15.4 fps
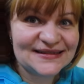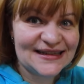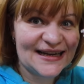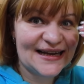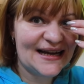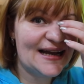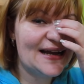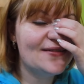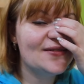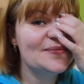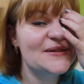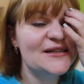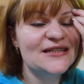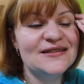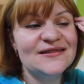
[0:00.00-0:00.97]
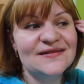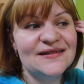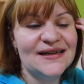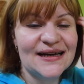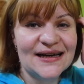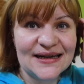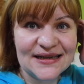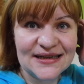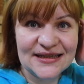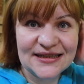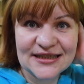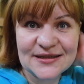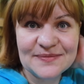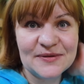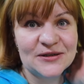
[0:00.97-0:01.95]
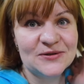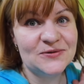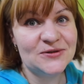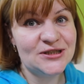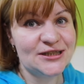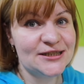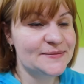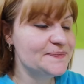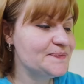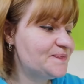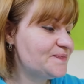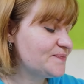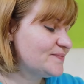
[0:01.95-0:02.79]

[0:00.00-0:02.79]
Такая воображулька. Сейчас покушаем.